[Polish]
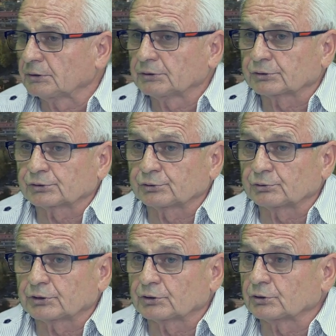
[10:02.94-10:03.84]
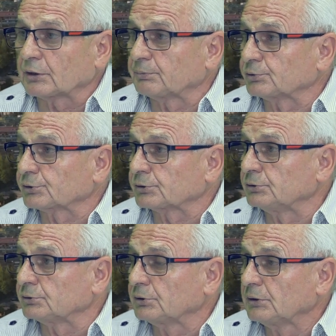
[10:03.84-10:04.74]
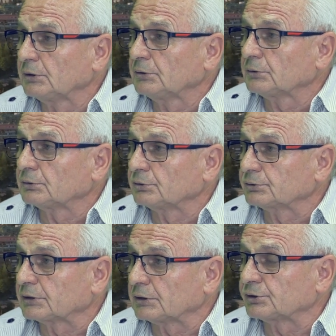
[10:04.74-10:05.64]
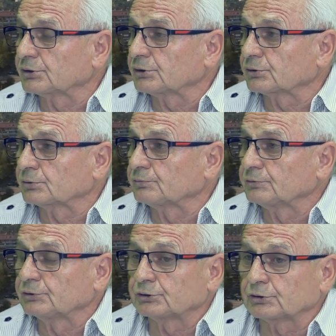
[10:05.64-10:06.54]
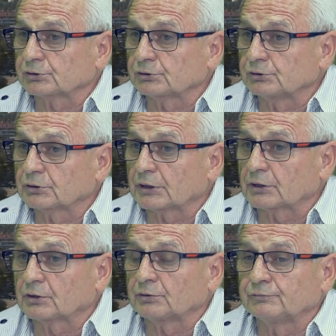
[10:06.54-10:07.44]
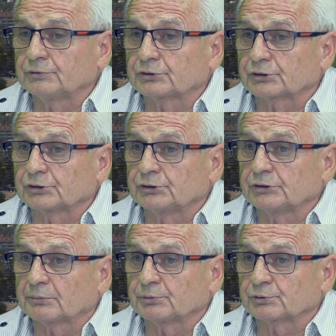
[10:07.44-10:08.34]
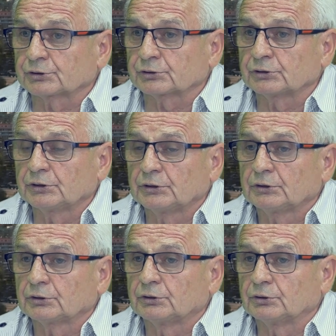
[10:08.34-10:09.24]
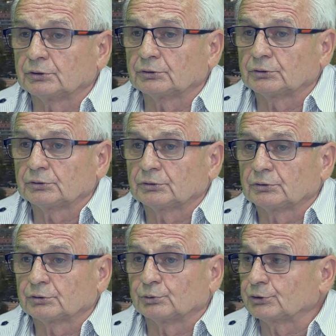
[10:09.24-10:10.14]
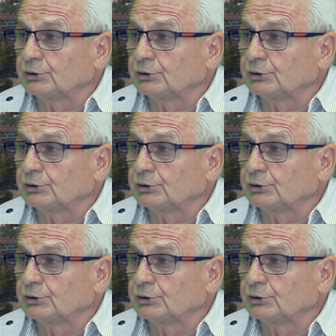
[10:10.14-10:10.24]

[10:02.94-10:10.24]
Krzysiu Entocha poszedł do, do Stali Rzeszów, Cisowski do Krakowi, Szczecina poszedł do Hutnika.